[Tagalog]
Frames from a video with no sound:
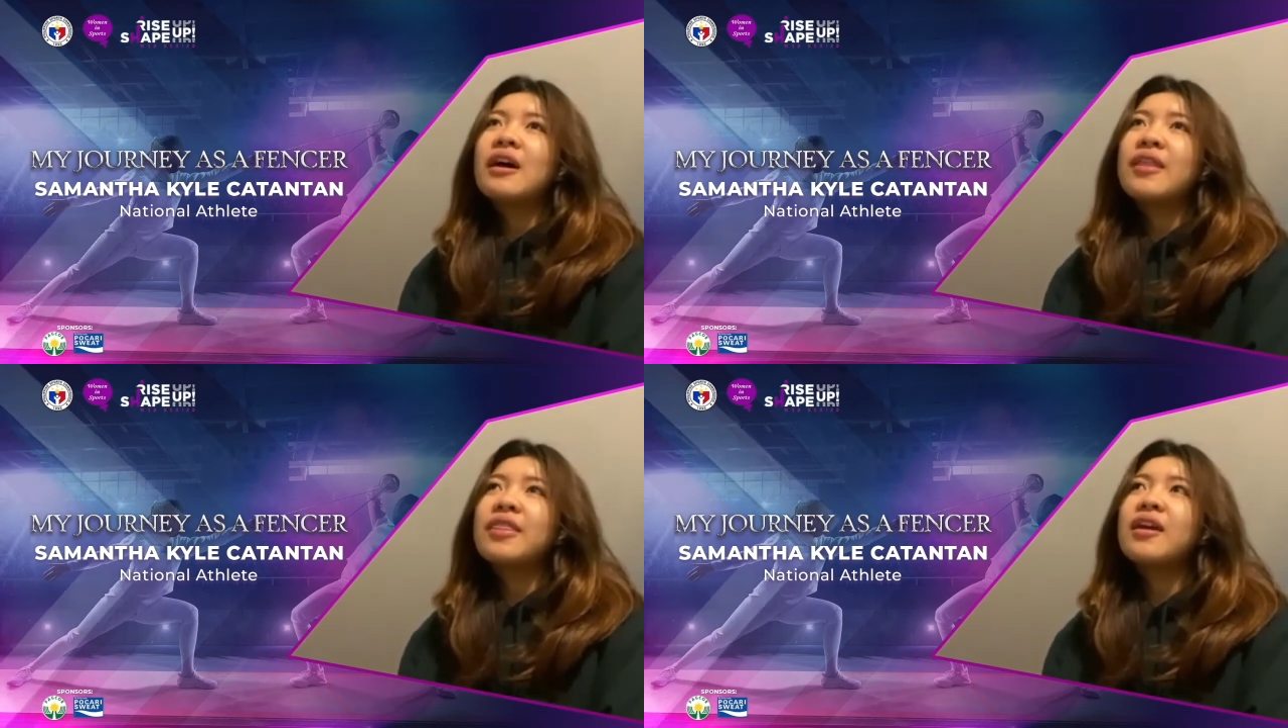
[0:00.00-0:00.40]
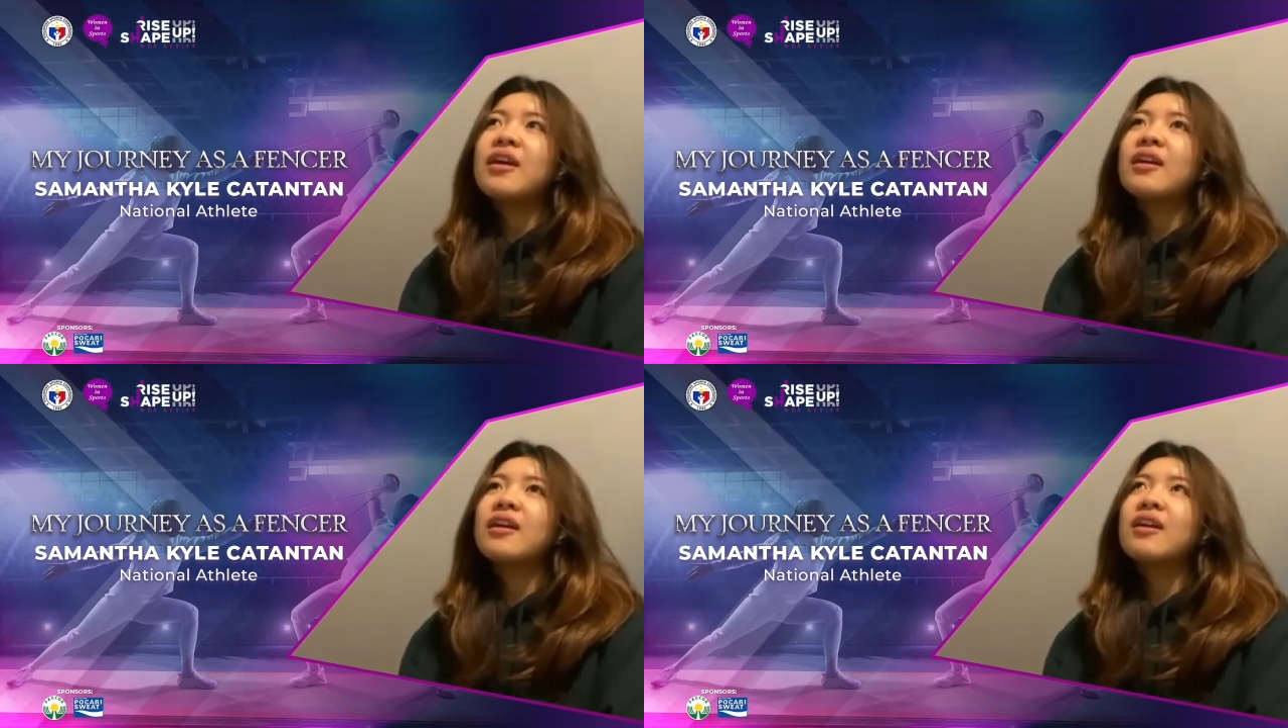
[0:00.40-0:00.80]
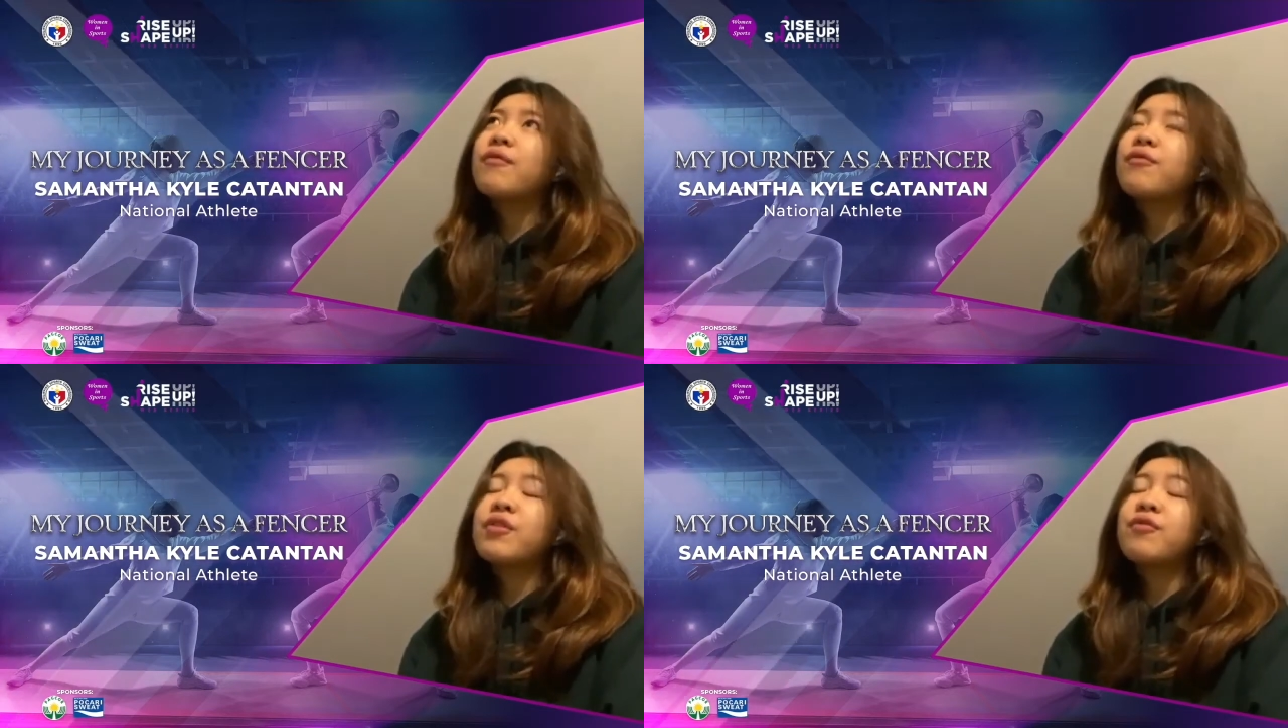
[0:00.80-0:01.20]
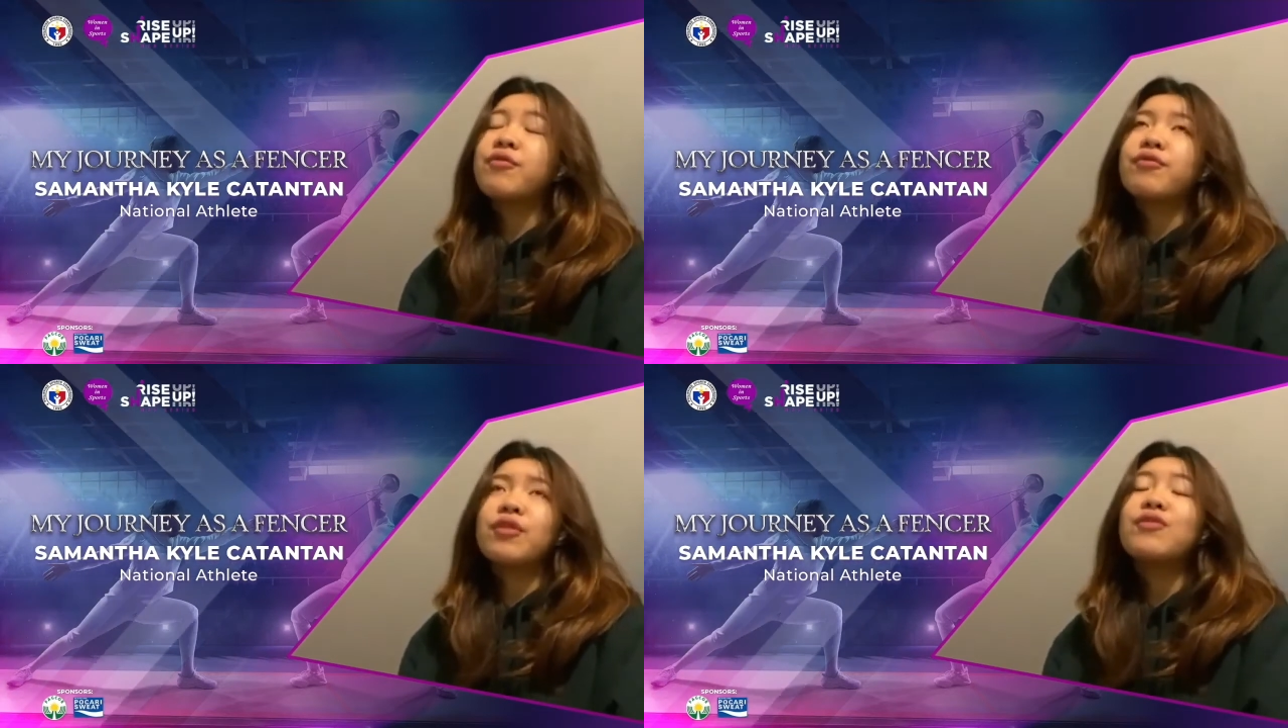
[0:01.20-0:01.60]
I think,
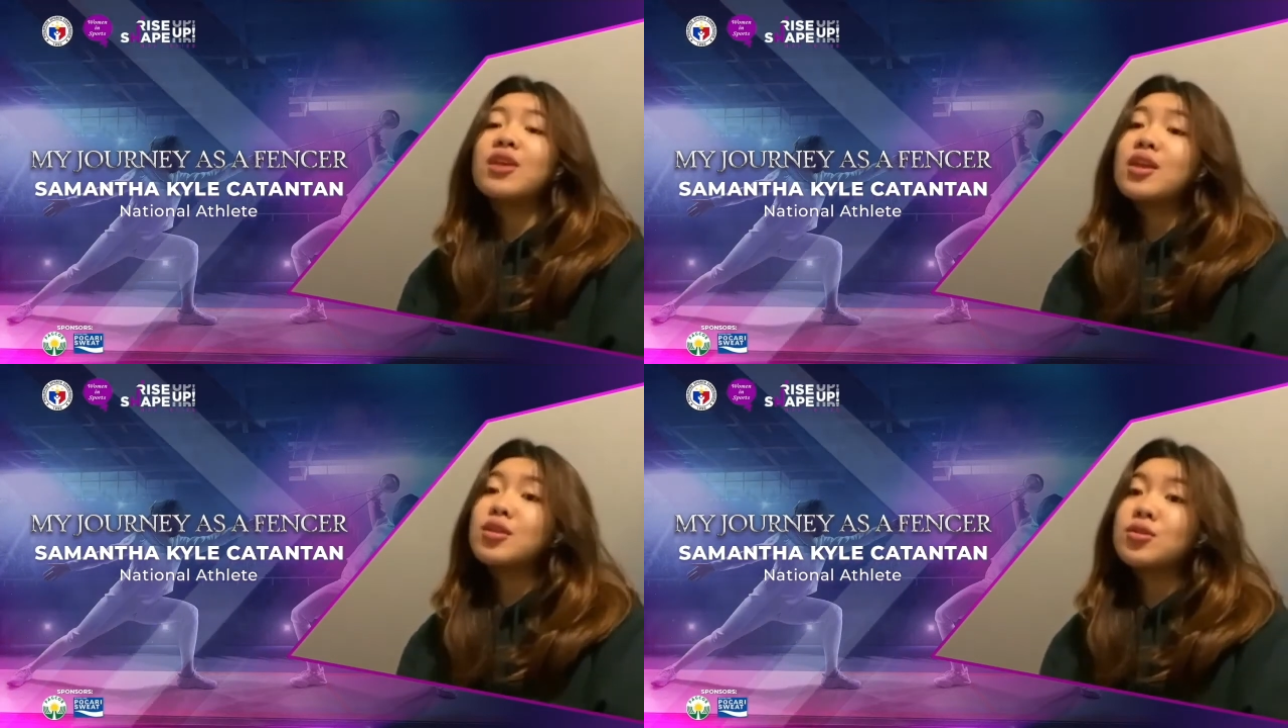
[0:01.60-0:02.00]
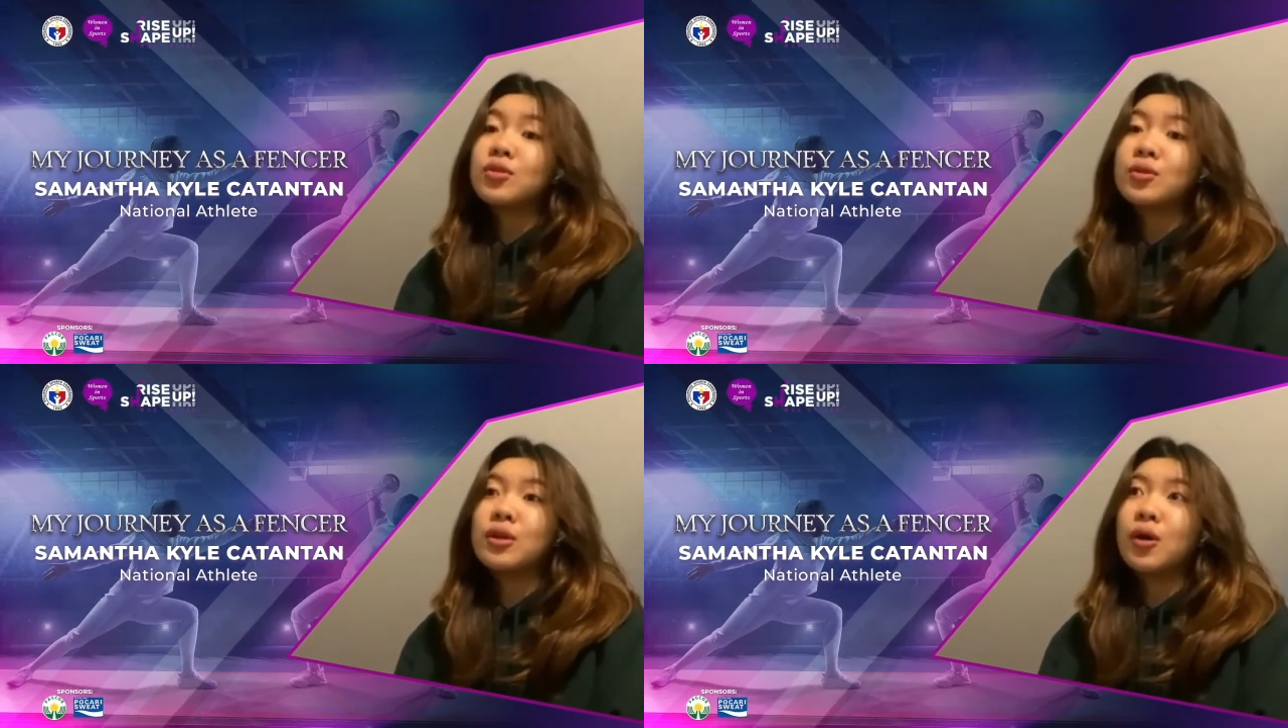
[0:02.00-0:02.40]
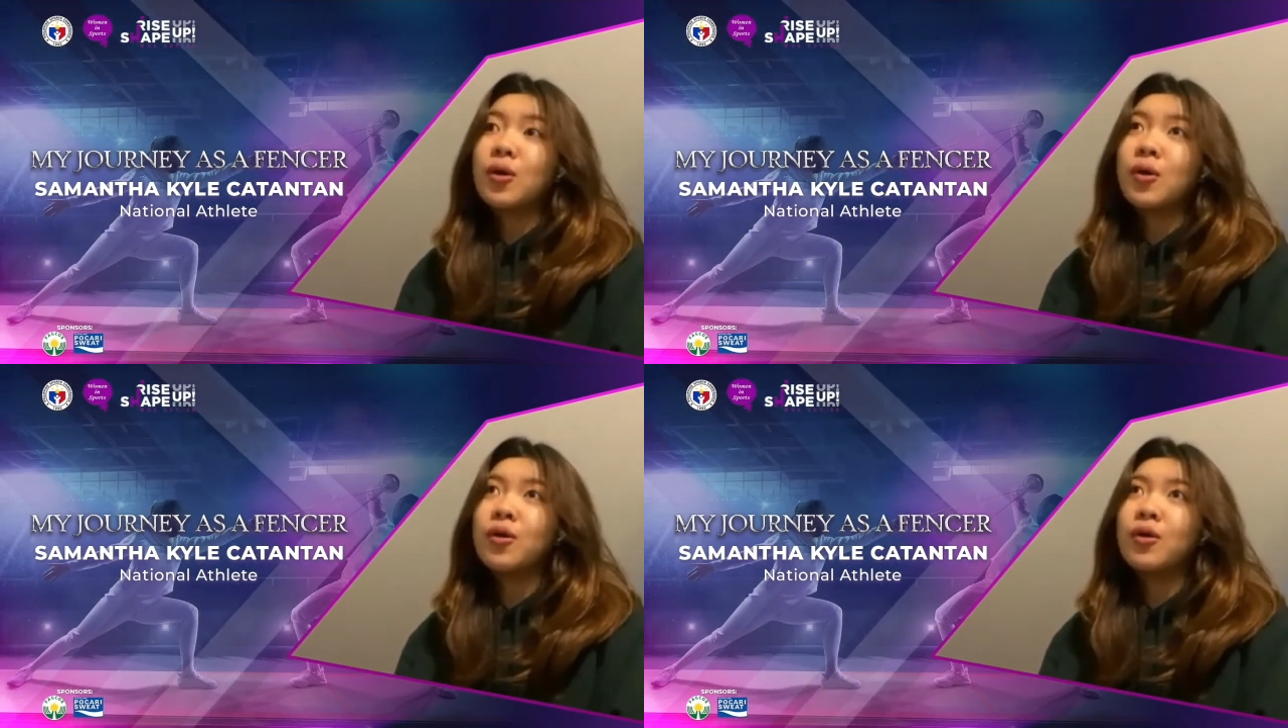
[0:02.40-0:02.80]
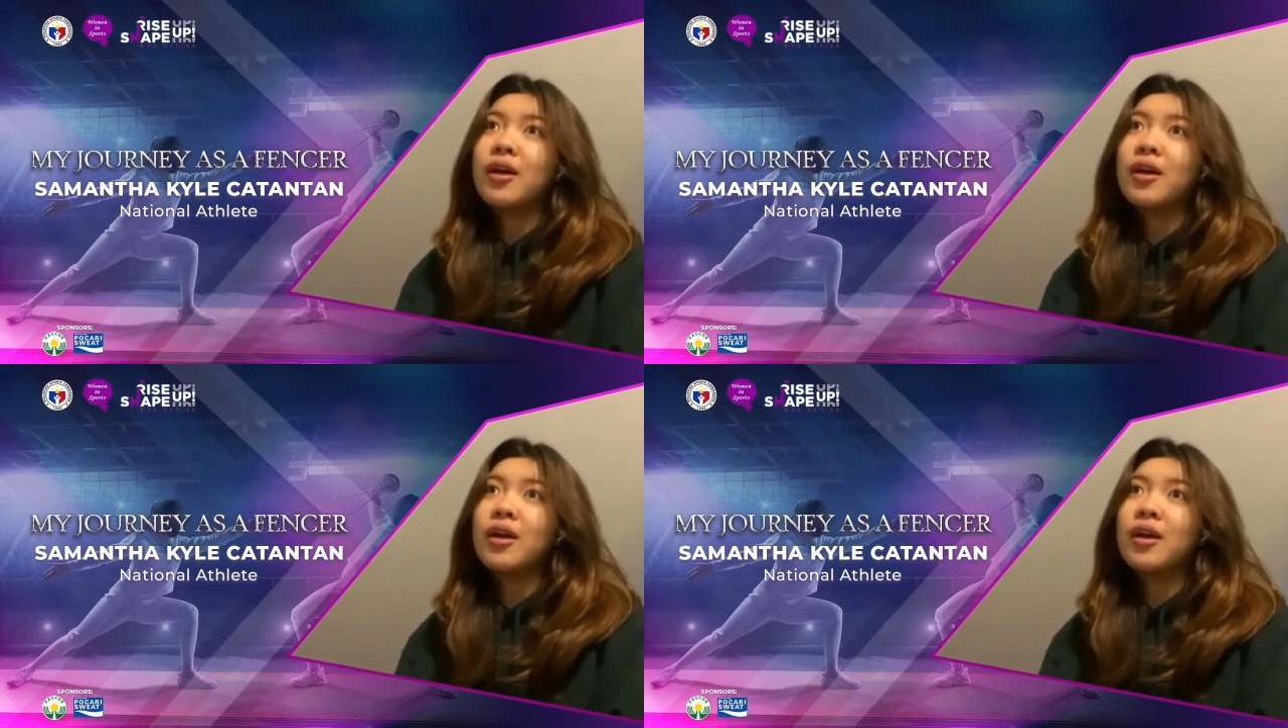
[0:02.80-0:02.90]
15 years old ako.